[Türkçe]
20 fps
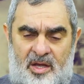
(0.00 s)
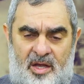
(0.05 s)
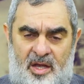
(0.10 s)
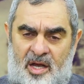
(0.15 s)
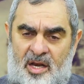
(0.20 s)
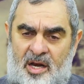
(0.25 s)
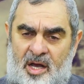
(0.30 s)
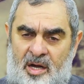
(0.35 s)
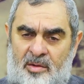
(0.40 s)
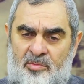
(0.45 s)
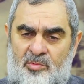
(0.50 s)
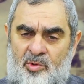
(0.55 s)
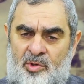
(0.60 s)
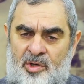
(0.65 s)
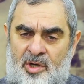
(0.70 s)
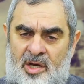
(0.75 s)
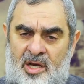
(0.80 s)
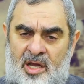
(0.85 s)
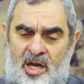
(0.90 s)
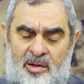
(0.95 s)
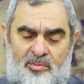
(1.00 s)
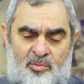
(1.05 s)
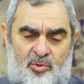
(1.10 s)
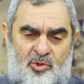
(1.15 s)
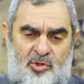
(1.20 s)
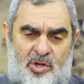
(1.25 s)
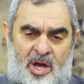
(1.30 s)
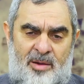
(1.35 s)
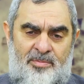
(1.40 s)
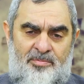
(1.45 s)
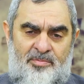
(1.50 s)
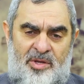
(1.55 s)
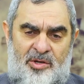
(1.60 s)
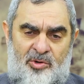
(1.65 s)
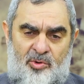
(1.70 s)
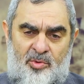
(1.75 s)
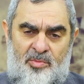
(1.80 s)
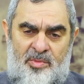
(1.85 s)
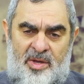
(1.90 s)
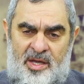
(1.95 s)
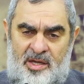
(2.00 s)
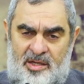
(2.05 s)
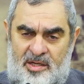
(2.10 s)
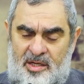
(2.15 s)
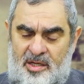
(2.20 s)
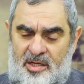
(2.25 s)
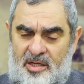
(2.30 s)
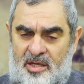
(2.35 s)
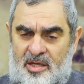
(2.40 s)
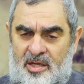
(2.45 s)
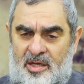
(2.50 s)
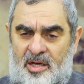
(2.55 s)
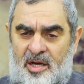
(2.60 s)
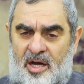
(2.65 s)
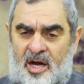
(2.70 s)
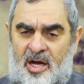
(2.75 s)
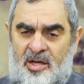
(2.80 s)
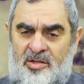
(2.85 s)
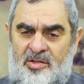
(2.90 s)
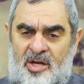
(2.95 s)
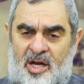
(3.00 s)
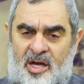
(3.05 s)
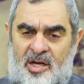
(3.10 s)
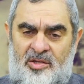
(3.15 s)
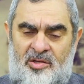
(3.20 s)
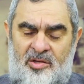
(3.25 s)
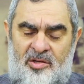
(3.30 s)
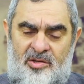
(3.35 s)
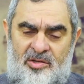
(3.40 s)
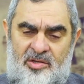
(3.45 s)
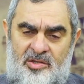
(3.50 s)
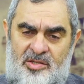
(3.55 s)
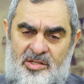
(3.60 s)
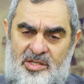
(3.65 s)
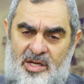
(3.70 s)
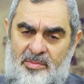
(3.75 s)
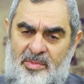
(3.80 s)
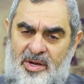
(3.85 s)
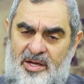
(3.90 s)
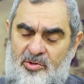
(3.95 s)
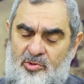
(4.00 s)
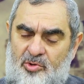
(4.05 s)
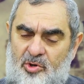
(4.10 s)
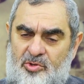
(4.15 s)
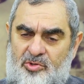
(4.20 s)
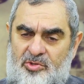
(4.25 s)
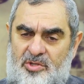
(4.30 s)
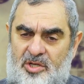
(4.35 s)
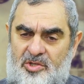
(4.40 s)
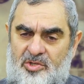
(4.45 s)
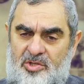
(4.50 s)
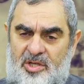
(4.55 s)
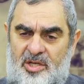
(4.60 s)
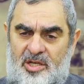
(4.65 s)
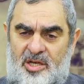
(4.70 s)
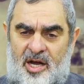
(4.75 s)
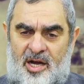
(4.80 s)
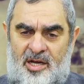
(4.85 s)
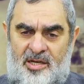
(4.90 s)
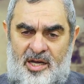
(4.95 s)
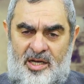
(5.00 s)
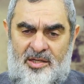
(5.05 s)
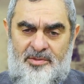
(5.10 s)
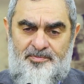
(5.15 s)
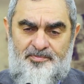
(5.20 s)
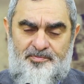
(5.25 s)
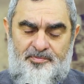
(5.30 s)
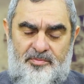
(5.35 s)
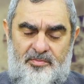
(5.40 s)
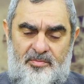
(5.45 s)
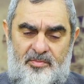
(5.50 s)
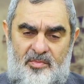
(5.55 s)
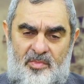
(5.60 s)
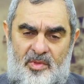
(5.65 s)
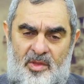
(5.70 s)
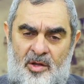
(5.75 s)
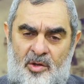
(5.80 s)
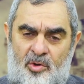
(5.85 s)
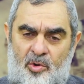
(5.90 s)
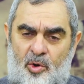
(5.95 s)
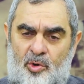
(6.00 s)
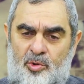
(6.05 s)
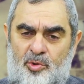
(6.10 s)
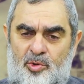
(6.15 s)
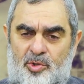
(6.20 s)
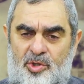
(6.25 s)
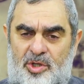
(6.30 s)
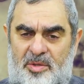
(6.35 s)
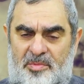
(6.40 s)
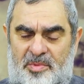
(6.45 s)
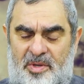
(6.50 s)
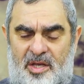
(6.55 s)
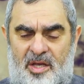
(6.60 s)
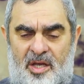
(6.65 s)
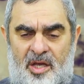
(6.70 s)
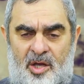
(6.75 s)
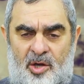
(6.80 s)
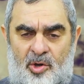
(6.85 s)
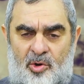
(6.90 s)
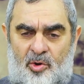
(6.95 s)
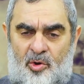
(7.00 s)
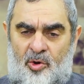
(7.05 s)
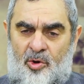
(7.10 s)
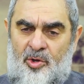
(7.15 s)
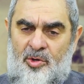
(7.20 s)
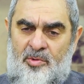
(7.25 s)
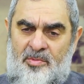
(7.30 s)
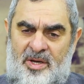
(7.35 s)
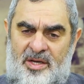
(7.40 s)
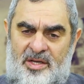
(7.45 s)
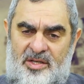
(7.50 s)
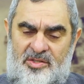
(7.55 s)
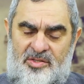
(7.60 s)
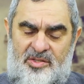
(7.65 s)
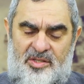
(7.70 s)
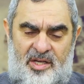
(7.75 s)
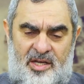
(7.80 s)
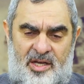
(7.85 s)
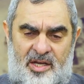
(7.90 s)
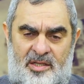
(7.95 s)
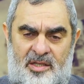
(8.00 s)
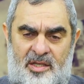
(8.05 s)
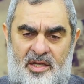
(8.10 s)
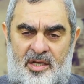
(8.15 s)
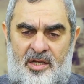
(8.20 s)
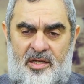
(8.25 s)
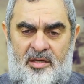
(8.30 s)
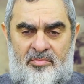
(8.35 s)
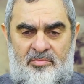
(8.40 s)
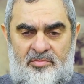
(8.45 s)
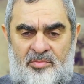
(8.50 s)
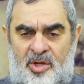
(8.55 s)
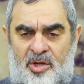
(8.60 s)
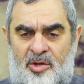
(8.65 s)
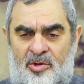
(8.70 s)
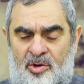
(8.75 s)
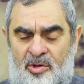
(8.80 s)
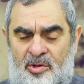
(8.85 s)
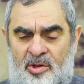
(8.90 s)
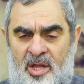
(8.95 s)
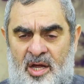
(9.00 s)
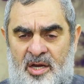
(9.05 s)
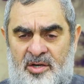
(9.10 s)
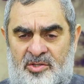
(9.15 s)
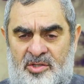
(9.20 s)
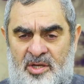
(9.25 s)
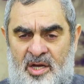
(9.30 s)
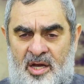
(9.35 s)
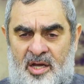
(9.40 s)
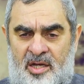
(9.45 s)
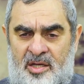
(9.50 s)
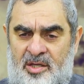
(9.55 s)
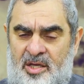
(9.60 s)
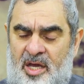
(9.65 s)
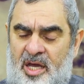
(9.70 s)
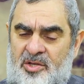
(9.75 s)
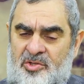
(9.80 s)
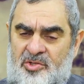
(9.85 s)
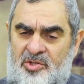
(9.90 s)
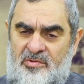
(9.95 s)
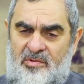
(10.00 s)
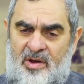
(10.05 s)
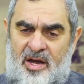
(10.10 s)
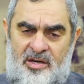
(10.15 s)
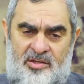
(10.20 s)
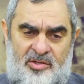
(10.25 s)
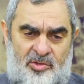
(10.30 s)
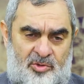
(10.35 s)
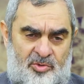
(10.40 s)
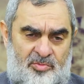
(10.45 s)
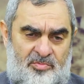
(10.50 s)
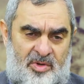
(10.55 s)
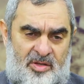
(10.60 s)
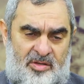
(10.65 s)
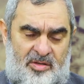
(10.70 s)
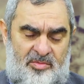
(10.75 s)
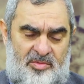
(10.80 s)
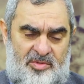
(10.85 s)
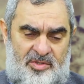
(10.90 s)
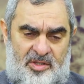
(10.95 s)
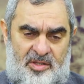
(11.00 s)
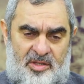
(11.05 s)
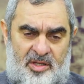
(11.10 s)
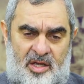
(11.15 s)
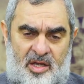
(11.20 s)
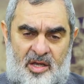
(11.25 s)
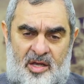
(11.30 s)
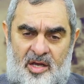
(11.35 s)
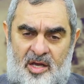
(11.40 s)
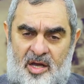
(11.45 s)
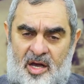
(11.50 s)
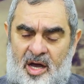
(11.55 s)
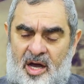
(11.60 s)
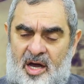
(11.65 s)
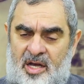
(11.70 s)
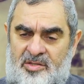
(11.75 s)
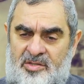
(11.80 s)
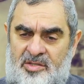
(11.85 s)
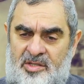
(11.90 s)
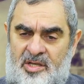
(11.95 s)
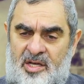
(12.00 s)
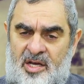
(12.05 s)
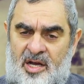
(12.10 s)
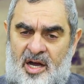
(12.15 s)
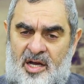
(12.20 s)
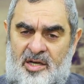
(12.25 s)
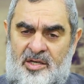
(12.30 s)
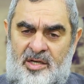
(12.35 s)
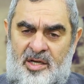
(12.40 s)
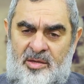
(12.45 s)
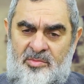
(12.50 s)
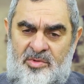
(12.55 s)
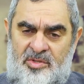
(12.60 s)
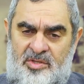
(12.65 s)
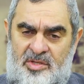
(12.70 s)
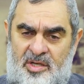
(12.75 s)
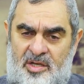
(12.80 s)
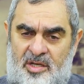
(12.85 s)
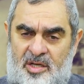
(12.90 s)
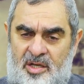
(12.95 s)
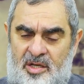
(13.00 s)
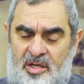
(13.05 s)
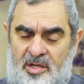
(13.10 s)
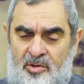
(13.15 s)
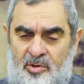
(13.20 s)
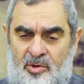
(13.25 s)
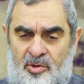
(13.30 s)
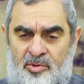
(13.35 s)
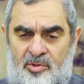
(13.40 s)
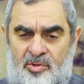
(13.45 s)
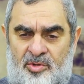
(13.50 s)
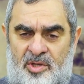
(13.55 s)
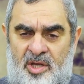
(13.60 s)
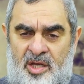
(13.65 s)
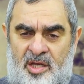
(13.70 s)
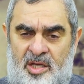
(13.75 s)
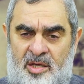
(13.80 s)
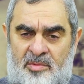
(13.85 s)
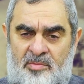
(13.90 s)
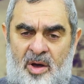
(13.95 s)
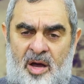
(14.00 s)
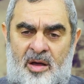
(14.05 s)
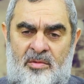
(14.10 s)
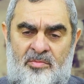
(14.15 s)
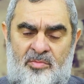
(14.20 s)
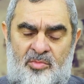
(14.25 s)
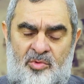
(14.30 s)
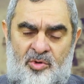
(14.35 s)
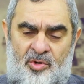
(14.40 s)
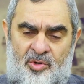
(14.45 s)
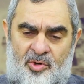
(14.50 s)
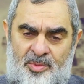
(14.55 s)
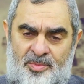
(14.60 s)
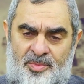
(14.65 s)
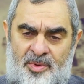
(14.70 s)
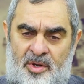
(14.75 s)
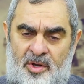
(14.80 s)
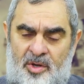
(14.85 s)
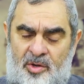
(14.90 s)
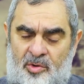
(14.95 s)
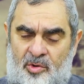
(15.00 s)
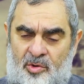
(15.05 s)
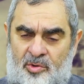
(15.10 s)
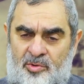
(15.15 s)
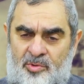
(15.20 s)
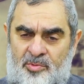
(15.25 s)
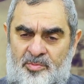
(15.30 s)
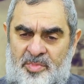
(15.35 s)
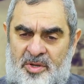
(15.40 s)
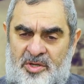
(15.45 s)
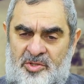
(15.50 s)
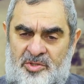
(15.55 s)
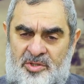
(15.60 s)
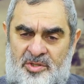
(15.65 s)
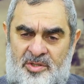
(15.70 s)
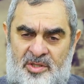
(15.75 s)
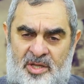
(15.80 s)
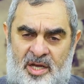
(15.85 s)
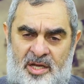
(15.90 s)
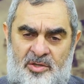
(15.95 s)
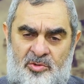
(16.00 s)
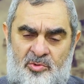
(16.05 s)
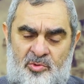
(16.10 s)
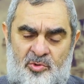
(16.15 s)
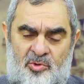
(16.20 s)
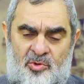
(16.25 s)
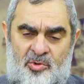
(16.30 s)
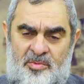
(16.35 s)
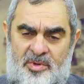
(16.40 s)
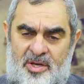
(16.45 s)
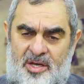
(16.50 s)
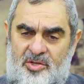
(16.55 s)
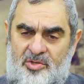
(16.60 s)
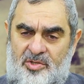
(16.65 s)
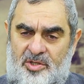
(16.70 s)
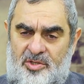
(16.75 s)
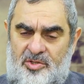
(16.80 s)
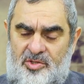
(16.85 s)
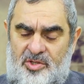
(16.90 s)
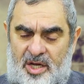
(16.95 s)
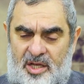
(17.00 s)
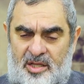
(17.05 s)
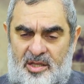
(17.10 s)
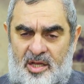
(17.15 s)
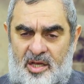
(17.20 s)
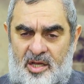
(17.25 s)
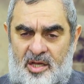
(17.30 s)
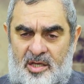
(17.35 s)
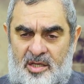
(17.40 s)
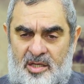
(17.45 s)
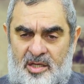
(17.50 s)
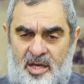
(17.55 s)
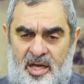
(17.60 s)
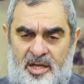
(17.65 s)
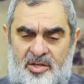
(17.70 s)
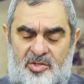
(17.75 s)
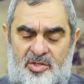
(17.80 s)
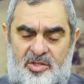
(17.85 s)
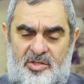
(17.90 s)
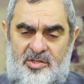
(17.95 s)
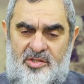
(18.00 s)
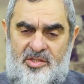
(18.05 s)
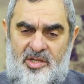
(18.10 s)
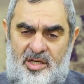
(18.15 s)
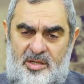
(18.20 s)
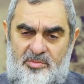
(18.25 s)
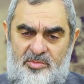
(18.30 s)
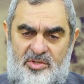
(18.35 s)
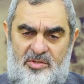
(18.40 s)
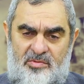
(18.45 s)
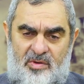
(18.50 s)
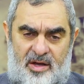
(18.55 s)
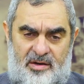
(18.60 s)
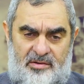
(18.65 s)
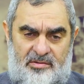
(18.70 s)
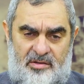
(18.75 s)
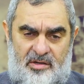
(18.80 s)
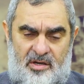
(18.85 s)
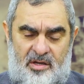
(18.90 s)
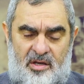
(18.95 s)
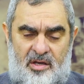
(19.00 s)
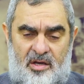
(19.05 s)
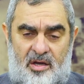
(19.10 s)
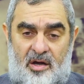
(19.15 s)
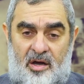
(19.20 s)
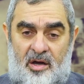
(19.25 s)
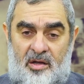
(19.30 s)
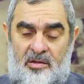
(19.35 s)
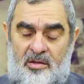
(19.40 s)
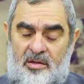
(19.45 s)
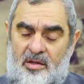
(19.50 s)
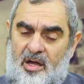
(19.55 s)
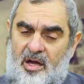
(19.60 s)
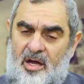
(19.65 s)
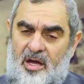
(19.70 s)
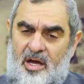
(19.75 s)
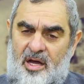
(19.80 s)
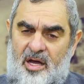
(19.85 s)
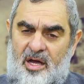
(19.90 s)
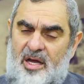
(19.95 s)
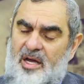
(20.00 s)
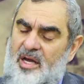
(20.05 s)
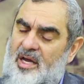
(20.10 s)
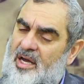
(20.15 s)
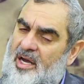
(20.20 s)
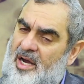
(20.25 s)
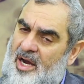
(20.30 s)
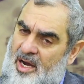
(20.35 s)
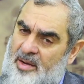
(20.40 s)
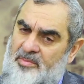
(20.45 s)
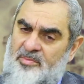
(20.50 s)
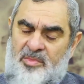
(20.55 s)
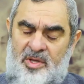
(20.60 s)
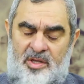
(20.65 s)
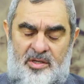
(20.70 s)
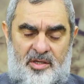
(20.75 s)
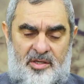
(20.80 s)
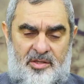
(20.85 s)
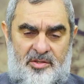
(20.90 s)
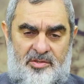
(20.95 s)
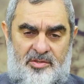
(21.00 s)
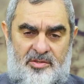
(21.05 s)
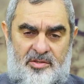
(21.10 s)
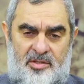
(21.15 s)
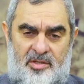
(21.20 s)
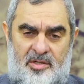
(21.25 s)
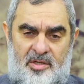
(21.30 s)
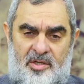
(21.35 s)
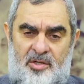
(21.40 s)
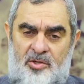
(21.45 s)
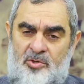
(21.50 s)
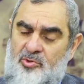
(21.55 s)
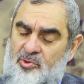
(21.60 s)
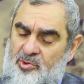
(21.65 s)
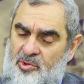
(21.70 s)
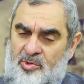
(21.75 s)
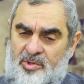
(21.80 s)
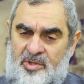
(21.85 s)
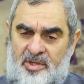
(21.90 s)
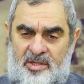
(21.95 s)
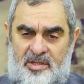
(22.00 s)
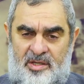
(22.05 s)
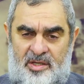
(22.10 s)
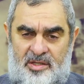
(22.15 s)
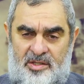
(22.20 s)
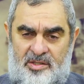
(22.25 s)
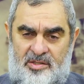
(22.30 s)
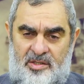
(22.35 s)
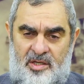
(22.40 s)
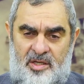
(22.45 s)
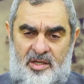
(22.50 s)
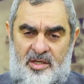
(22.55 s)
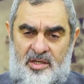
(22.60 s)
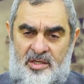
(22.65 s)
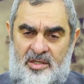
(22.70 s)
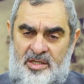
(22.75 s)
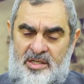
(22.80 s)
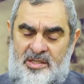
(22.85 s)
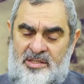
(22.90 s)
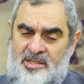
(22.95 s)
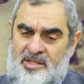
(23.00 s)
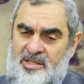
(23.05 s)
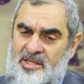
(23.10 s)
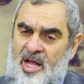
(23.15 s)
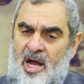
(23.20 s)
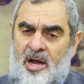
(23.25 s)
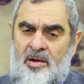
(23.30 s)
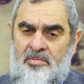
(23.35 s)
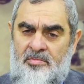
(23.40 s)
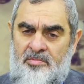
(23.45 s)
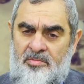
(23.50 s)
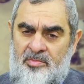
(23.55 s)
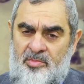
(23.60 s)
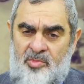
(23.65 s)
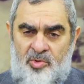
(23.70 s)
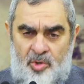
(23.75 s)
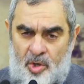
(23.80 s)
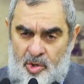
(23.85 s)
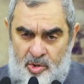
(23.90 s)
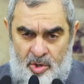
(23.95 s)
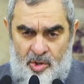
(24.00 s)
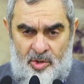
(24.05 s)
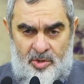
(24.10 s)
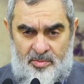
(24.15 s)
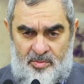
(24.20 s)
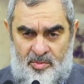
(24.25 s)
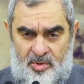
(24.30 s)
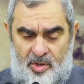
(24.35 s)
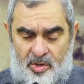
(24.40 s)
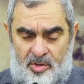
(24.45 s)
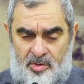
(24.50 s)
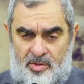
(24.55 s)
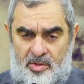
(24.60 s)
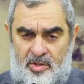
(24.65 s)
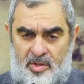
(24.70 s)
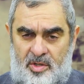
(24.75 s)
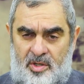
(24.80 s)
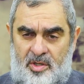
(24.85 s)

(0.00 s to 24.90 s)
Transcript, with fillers: Elhamdülillah Mus'ab bin Umeyr'i adı anıldığı zaman gözyaşıyla anan, onun gibi olmak isteyen milyonlarca genci vardır ümmetimizin. Asiye annemizi önünde imam görüp onun peşinden yürümeye çalışan genç kızlarımız vardır. Allah'a hamd ederiz, şükrederiz. İslam dökülmüyor.